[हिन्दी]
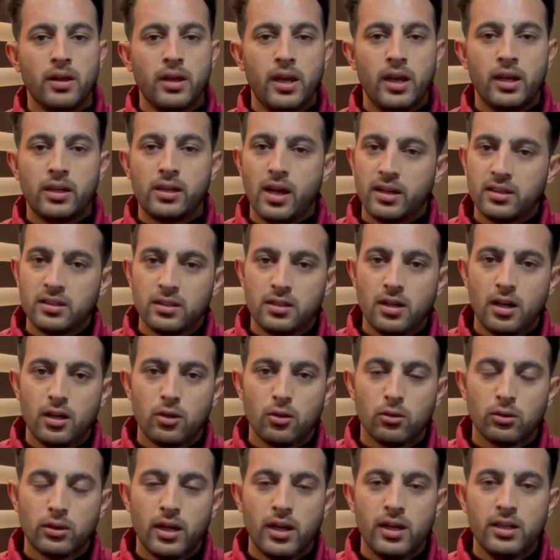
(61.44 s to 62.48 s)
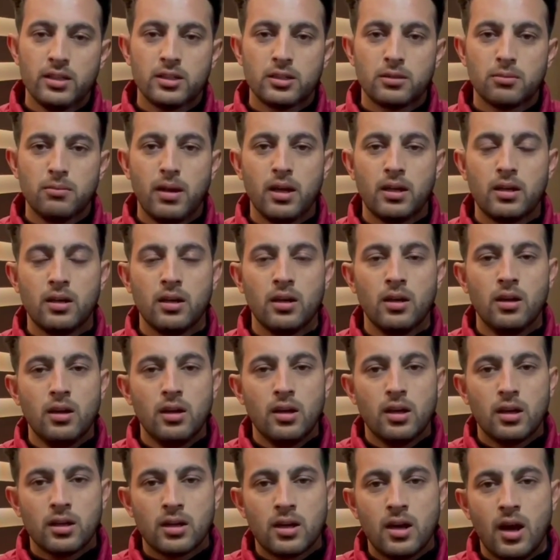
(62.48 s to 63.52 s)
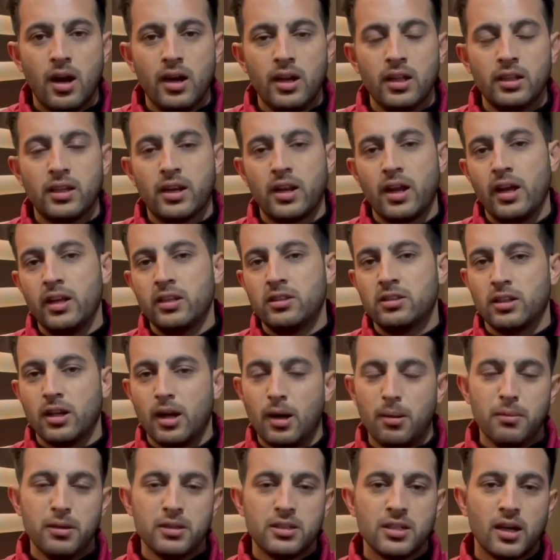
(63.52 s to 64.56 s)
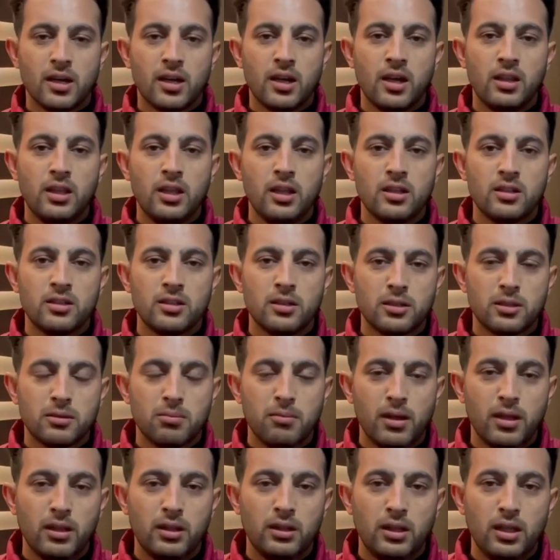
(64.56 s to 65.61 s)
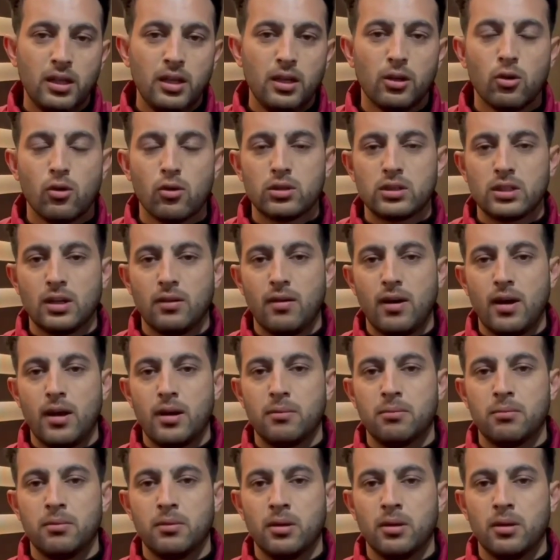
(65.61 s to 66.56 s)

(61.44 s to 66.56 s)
एक एक्सीडेंट होता है जिसमें एक गाड़ी दरियाई चिनाब में जा गिरती है जिसमें तीन लोग सवार